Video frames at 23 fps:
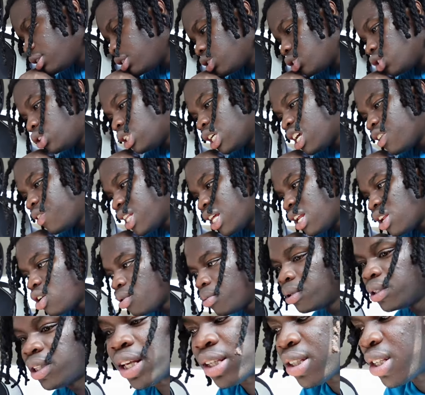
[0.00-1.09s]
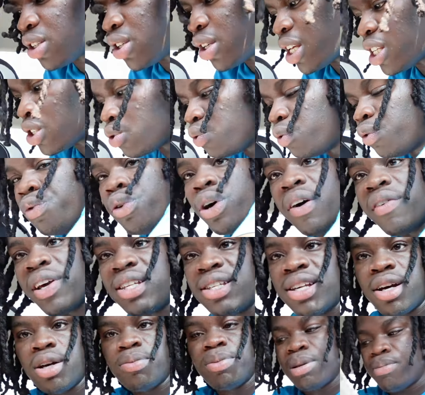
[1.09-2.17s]
Juste écrivez dans les commentaires qu'est-ce que vous ferez avec
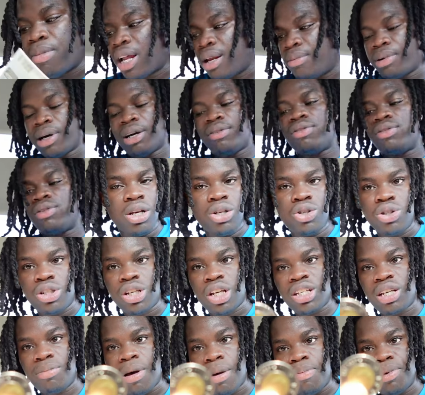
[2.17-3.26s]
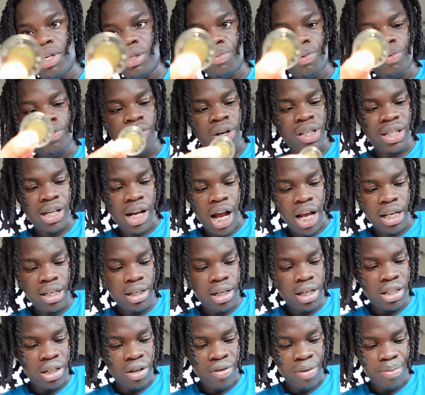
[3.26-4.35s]
50 000 balles. Bref, je cherché ma pièce pour voir ce crash
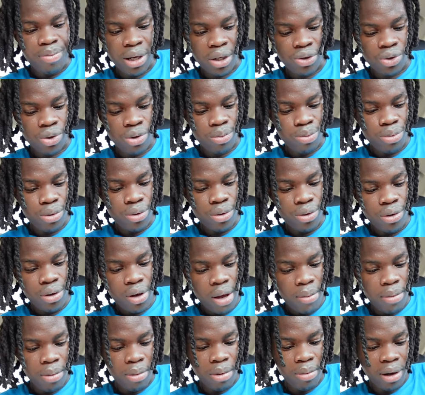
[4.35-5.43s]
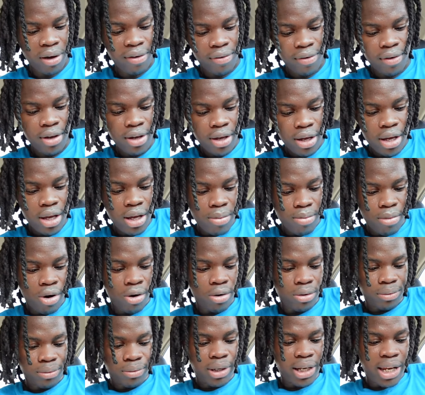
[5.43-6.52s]
là, je l'avais perdu un peu. bon, bref. Bon,
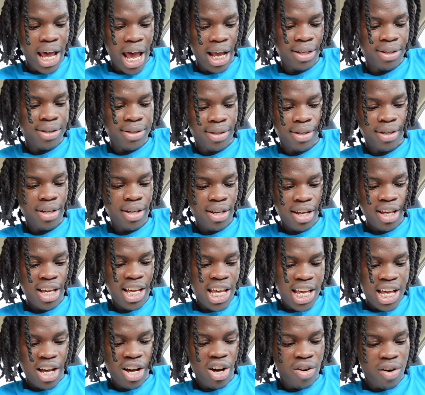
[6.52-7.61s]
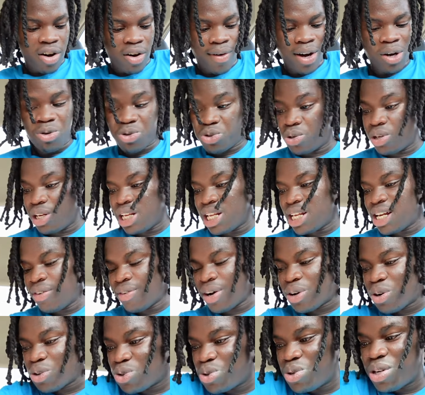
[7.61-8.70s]
next. On va continuer, les gars, on va
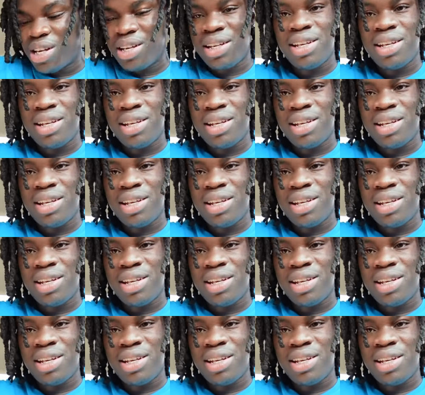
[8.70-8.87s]
continuer.